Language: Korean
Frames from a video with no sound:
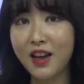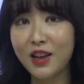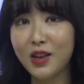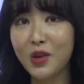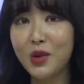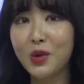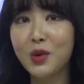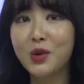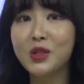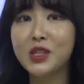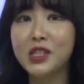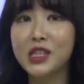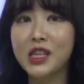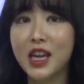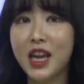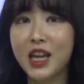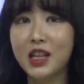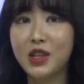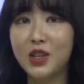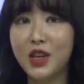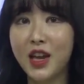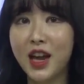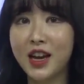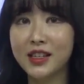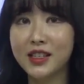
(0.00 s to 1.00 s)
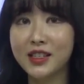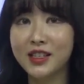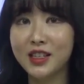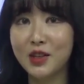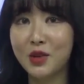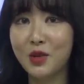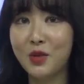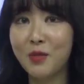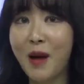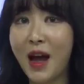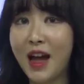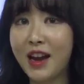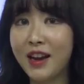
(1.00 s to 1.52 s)
이런 식의
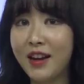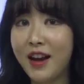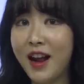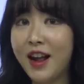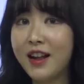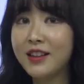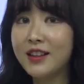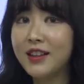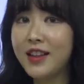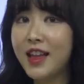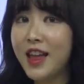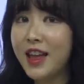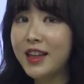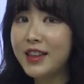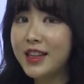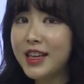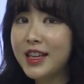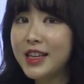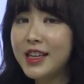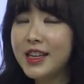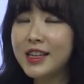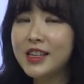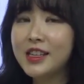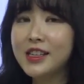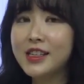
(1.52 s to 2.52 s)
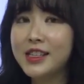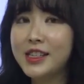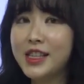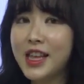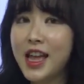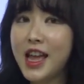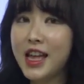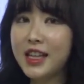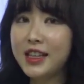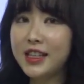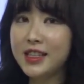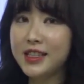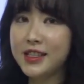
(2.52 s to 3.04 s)
뉘앙스로 말을 할 때에는
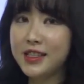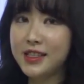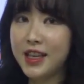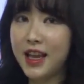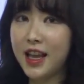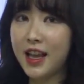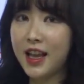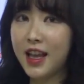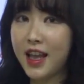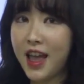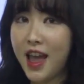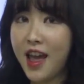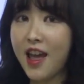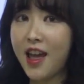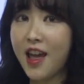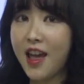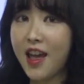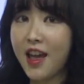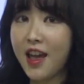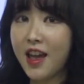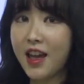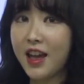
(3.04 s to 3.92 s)
세 디세께